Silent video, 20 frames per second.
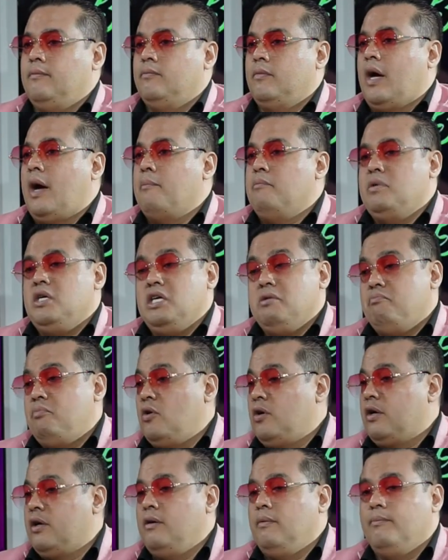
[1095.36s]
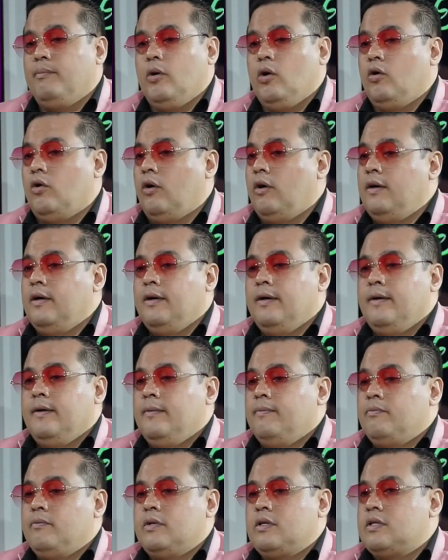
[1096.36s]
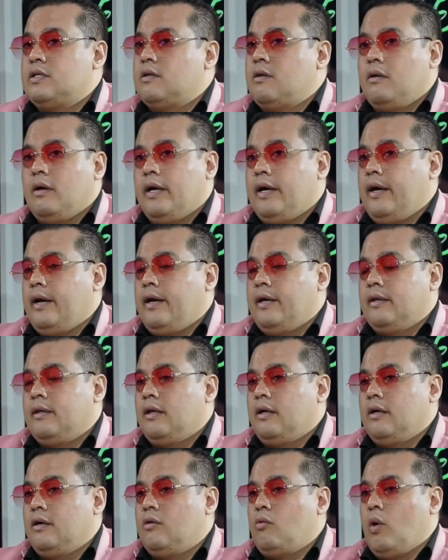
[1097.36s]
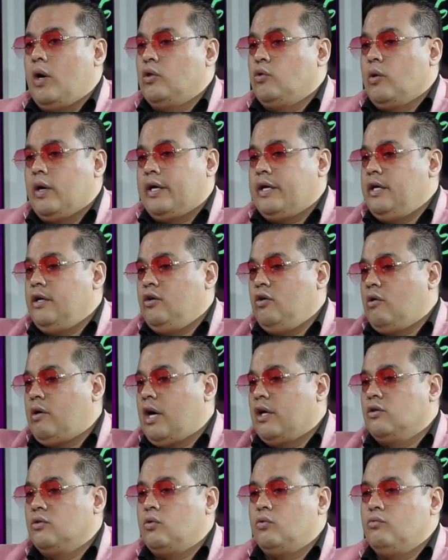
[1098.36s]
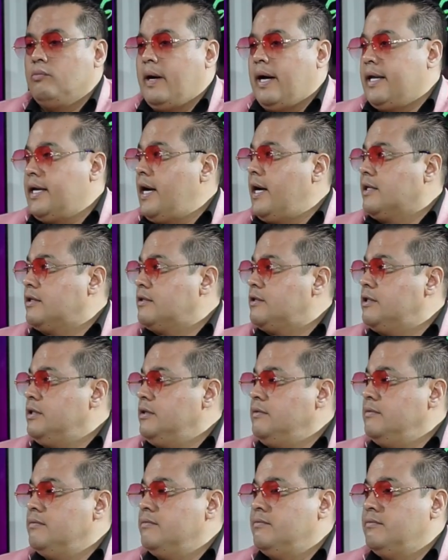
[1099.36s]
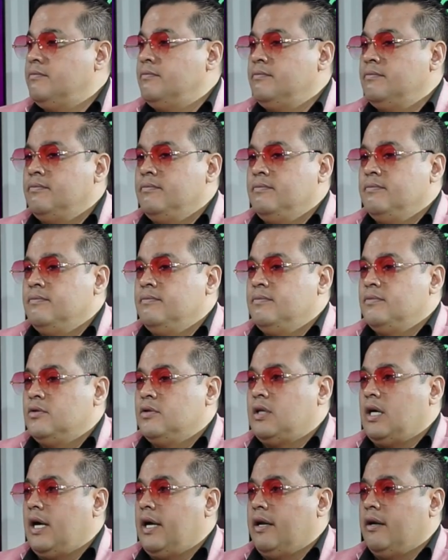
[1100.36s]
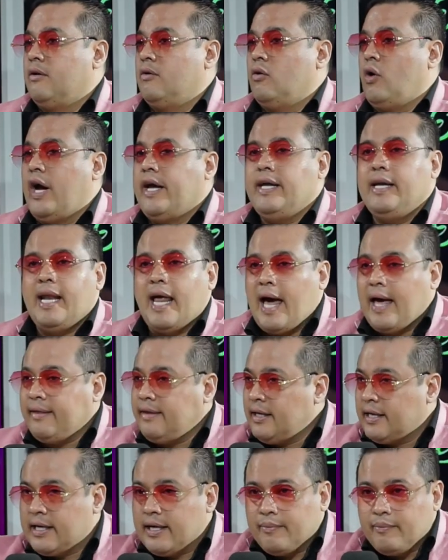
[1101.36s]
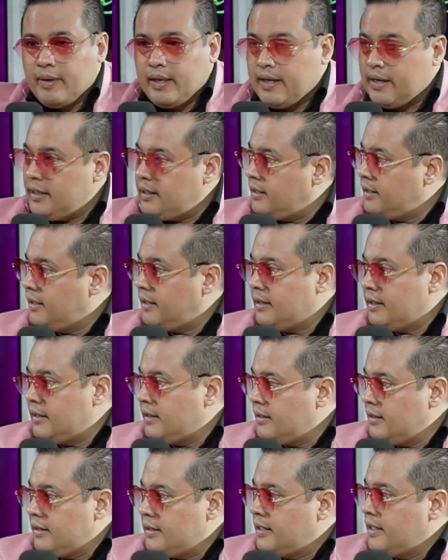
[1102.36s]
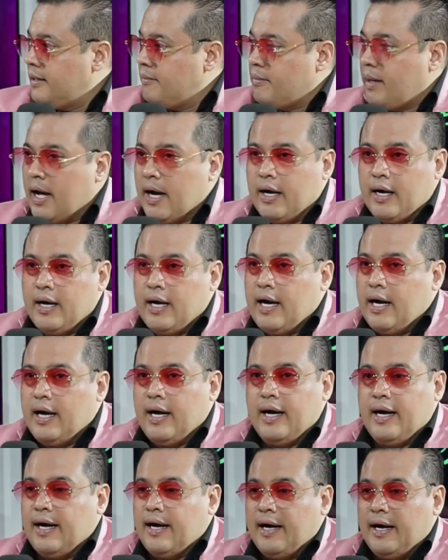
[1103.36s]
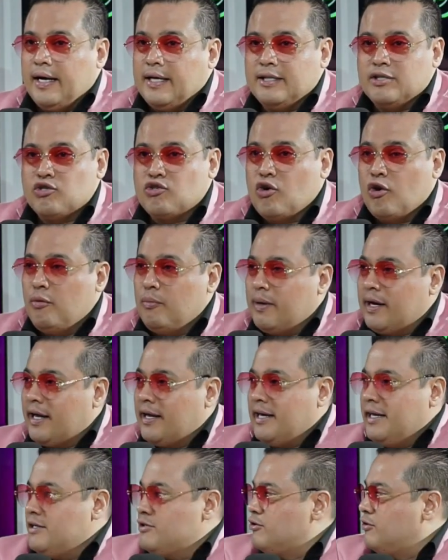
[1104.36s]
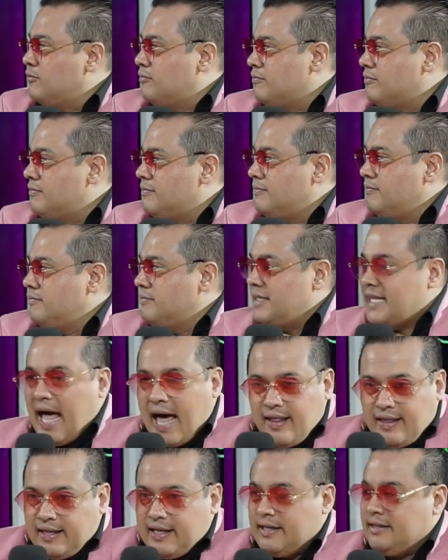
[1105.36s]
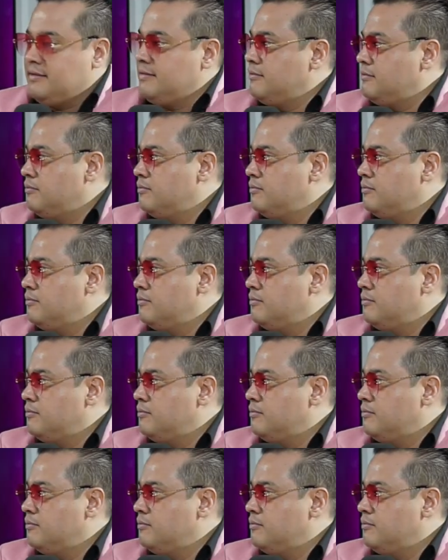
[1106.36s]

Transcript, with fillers: a mí, por ejemplo, eh, cuando aquí yo canto un mariachi, o sea, no hay nadie que me, que me haga sombra en eso. Nadie.